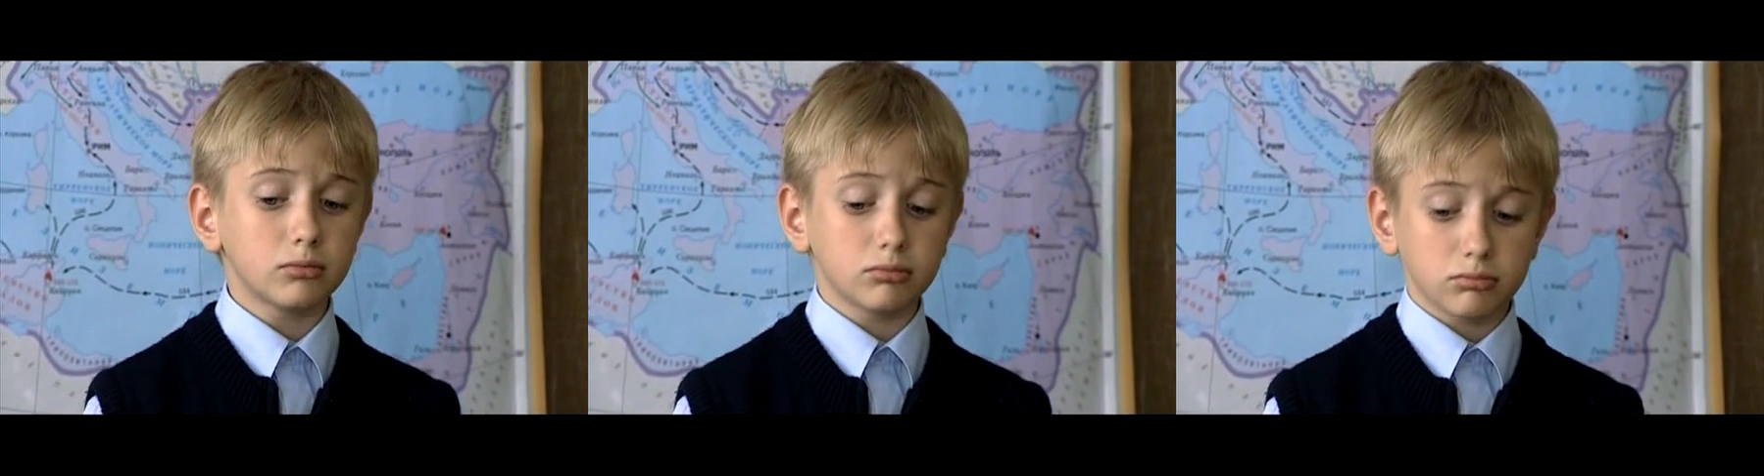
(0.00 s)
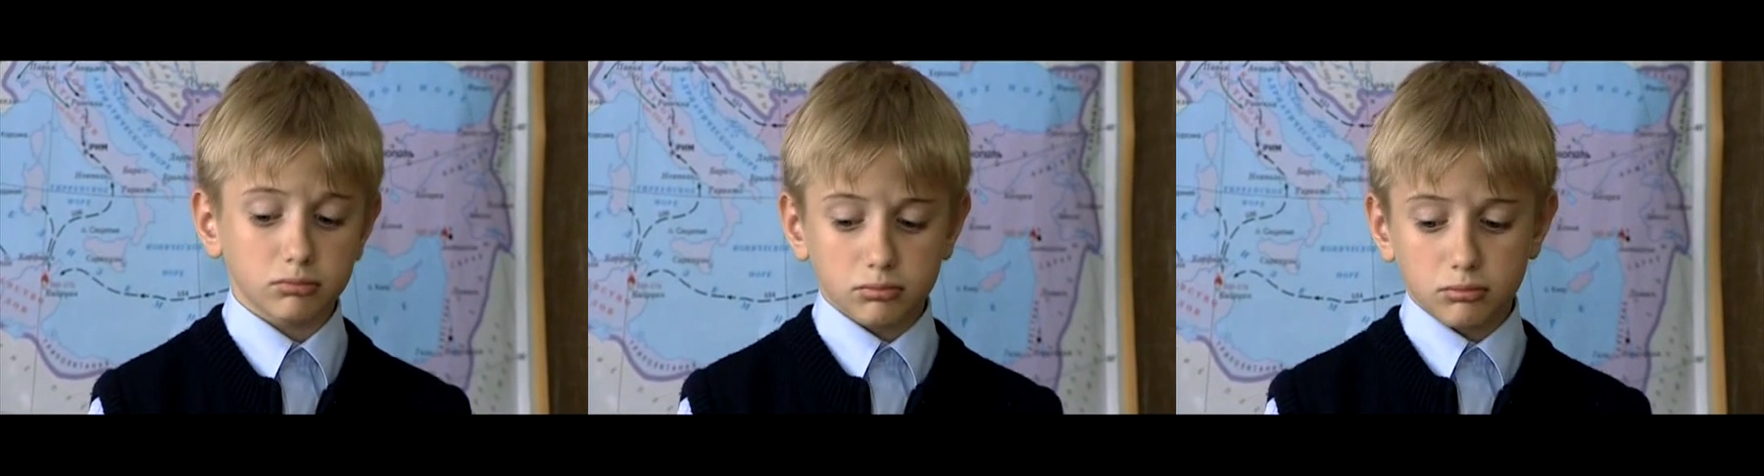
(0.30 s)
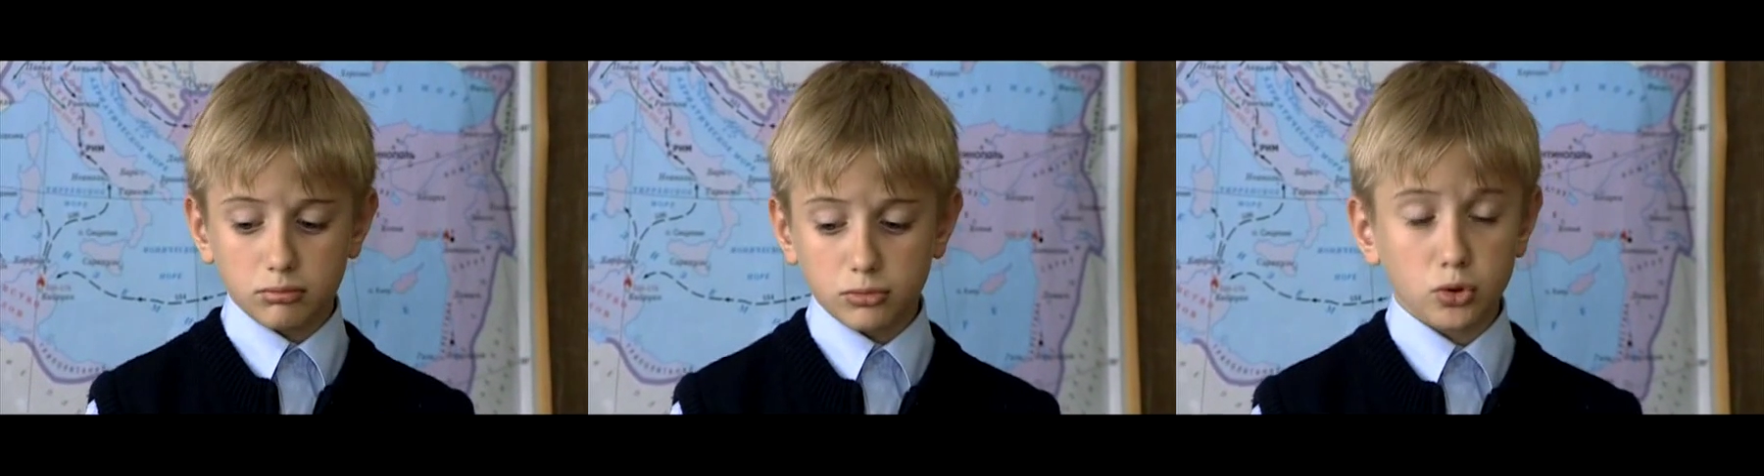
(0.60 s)
Ну,
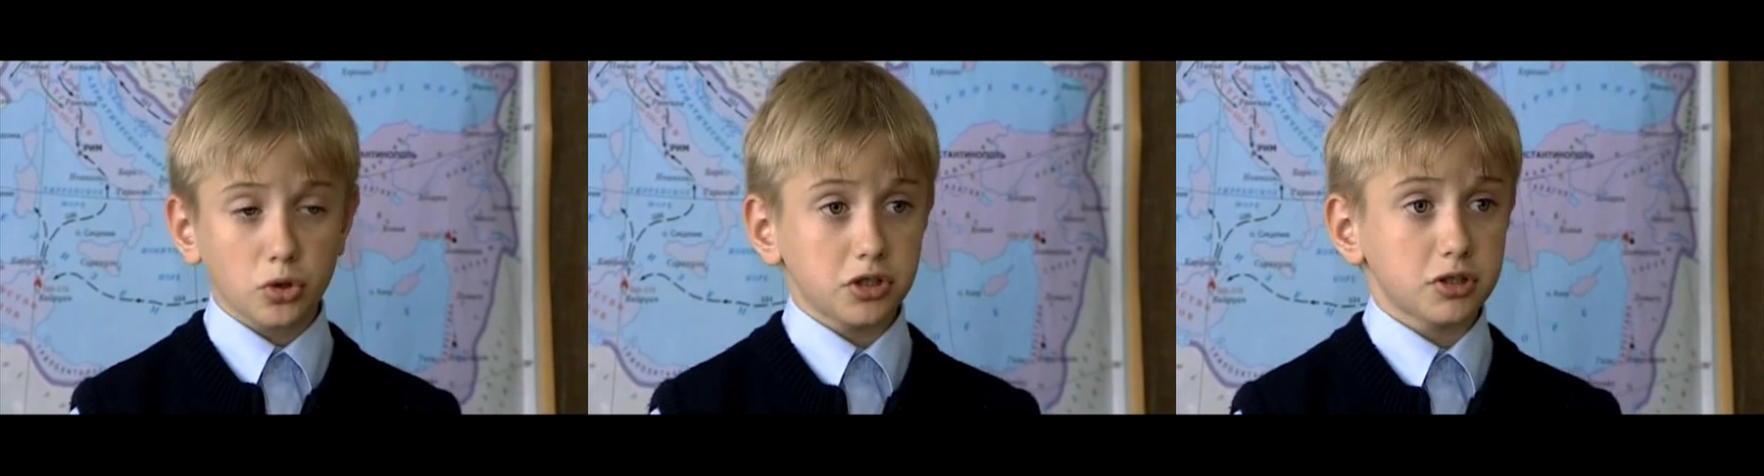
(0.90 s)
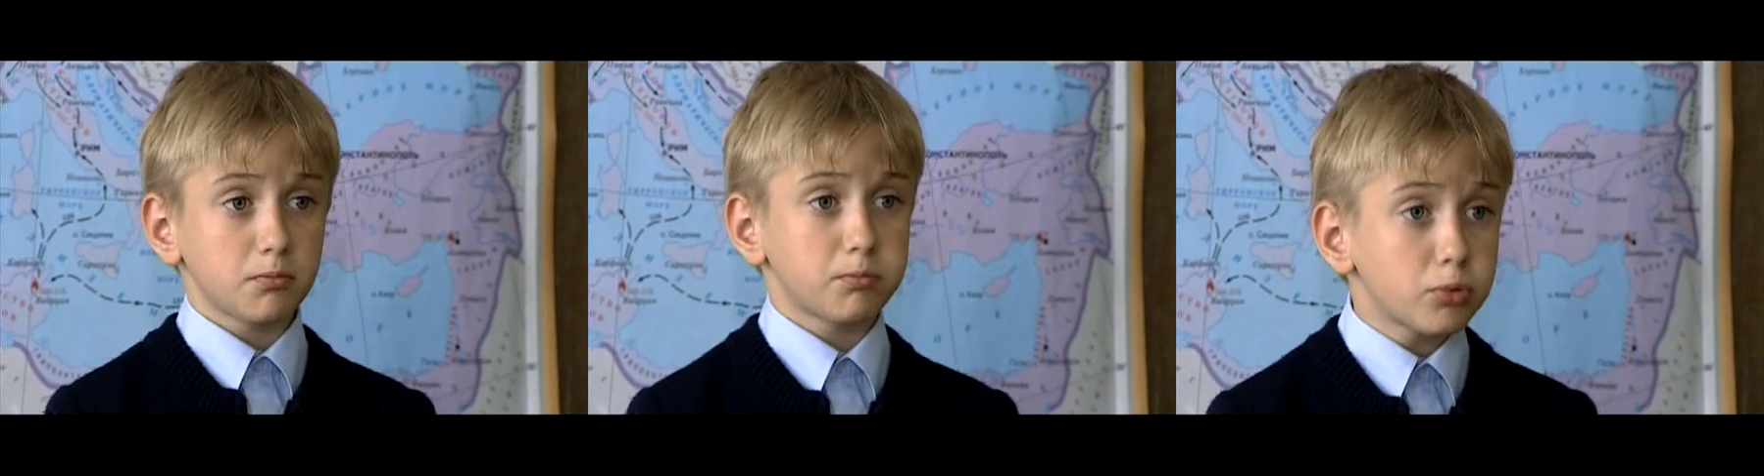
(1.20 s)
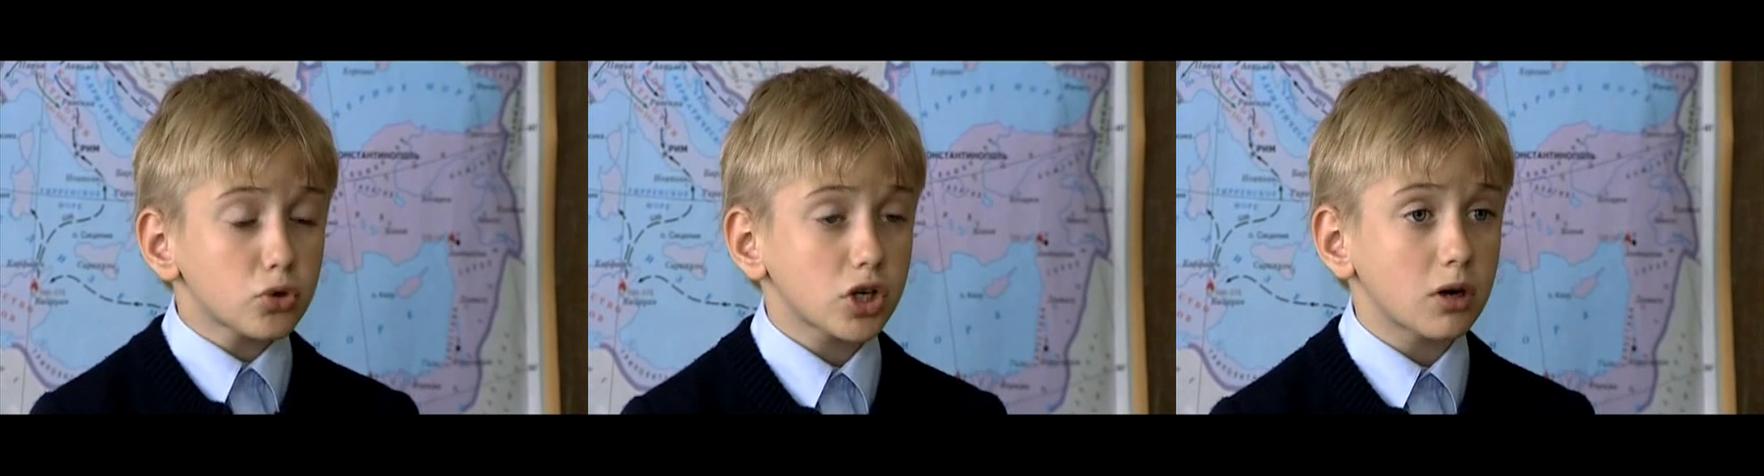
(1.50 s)
то есть
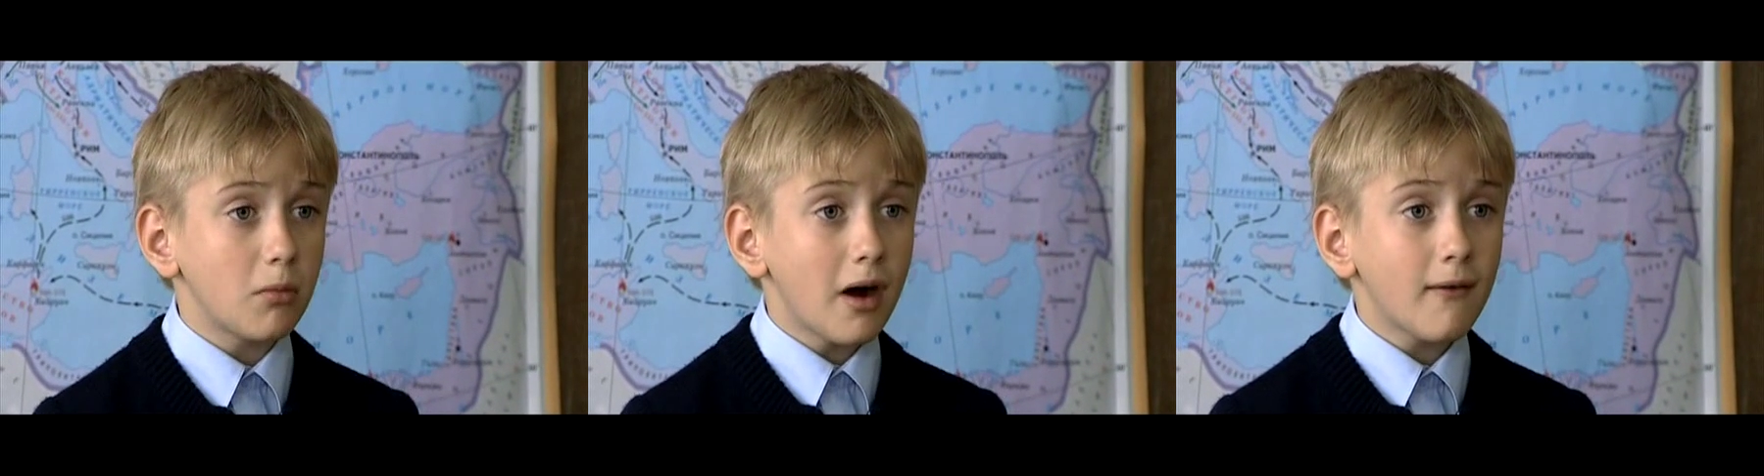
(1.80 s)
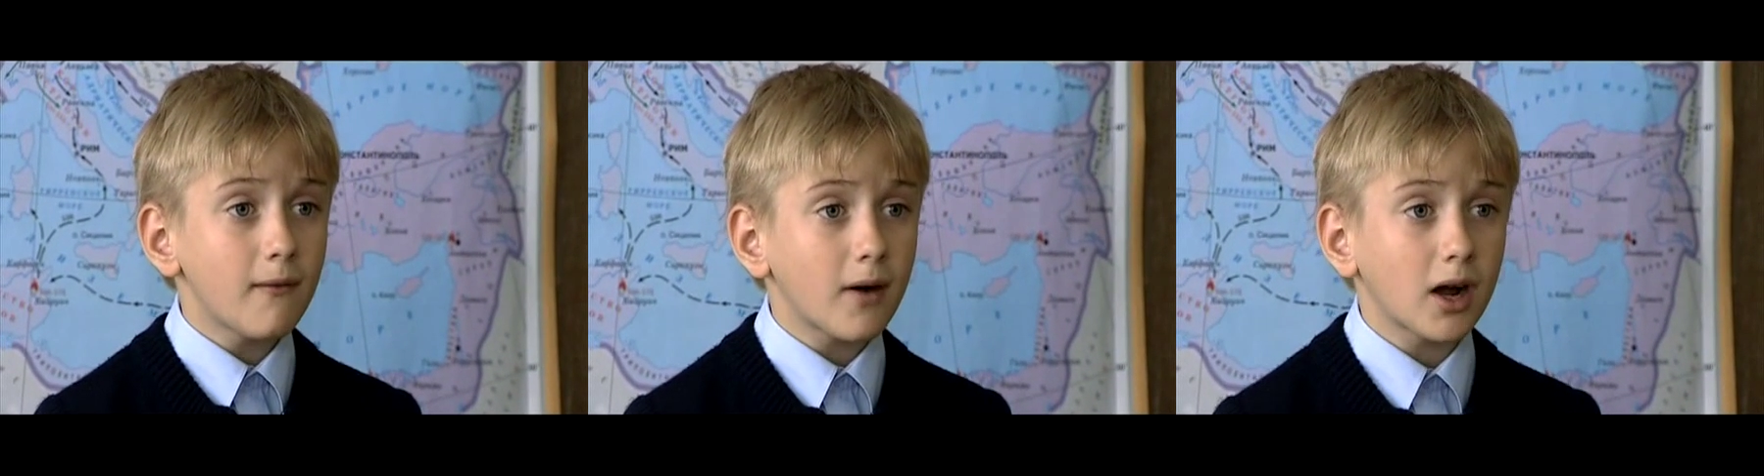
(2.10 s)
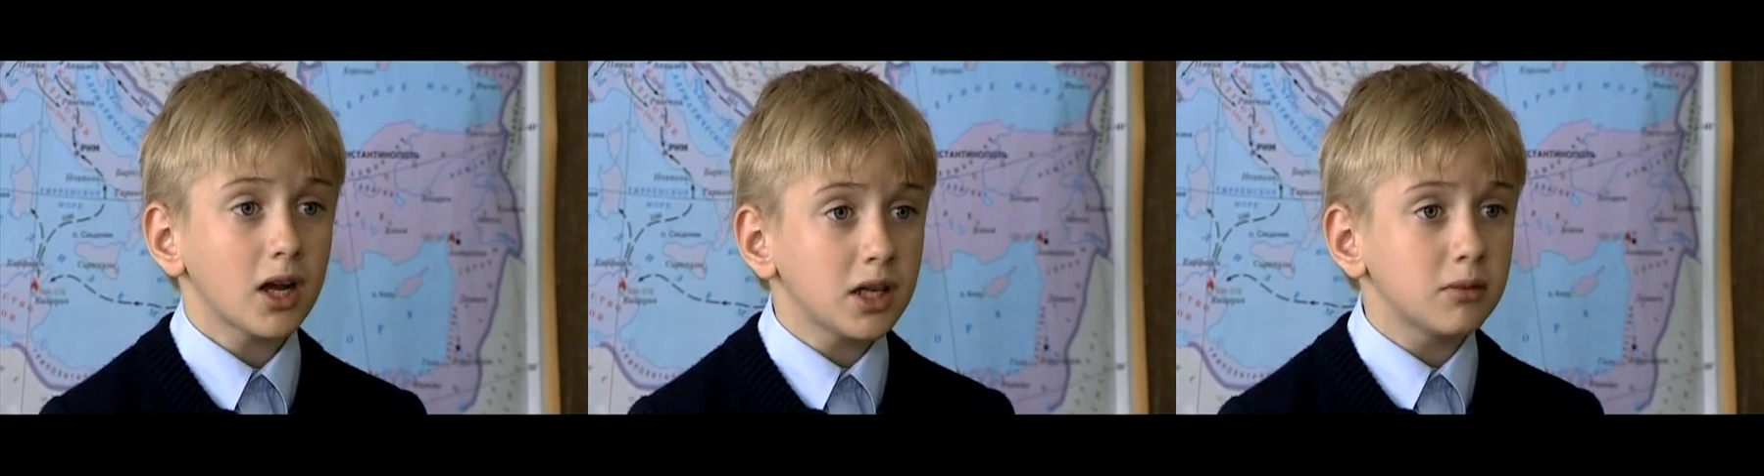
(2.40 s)
пушек малого